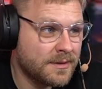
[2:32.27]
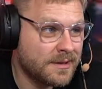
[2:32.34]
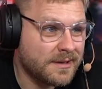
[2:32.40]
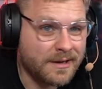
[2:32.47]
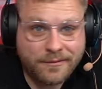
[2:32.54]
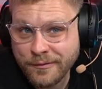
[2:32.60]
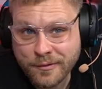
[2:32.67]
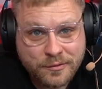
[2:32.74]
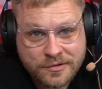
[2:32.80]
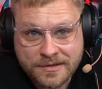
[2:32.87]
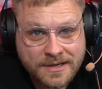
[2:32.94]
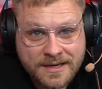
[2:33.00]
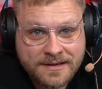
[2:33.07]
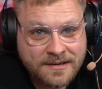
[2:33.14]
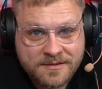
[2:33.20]
dann
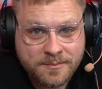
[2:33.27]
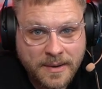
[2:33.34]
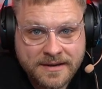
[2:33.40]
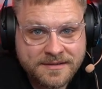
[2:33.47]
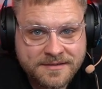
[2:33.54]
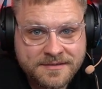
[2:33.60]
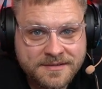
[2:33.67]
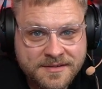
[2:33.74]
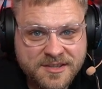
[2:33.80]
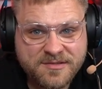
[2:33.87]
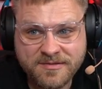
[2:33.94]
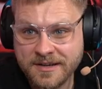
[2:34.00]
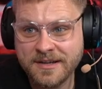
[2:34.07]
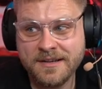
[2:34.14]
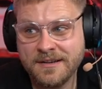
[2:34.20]
funktioniert das meistens nicht,
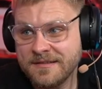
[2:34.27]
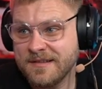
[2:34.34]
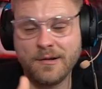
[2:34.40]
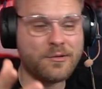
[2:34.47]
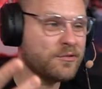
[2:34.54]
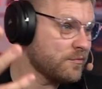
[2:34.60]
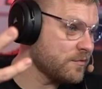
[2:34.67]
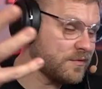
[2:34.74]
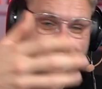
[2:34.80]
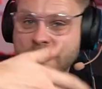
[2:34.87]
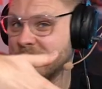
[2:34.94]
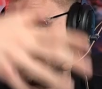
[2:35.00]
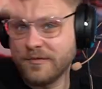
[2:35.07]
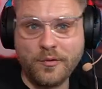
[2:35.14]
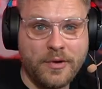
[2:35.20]
weil dir das Auto
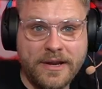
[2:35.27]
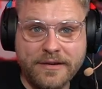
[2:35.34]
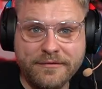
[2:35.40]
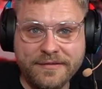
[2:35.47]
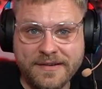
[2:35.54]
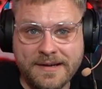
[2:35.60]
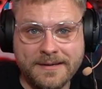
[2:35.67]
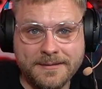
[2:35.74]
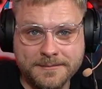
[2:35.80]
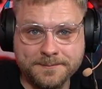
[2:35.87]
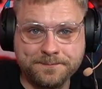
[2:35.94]
sonst wohin fliegt.